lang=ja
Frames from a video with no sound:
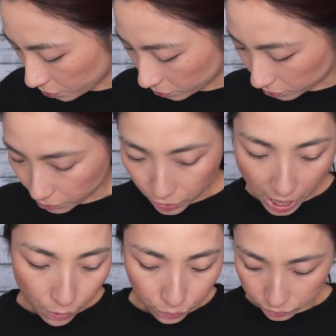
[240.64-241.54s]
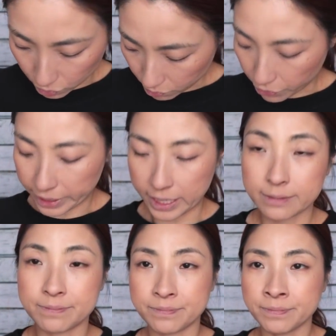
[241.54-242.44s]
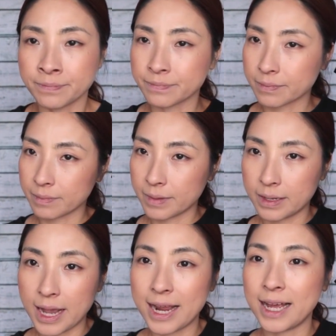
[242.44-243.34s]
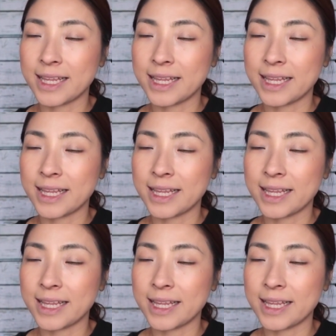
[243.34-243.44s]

よもらおうと思い、ハイラ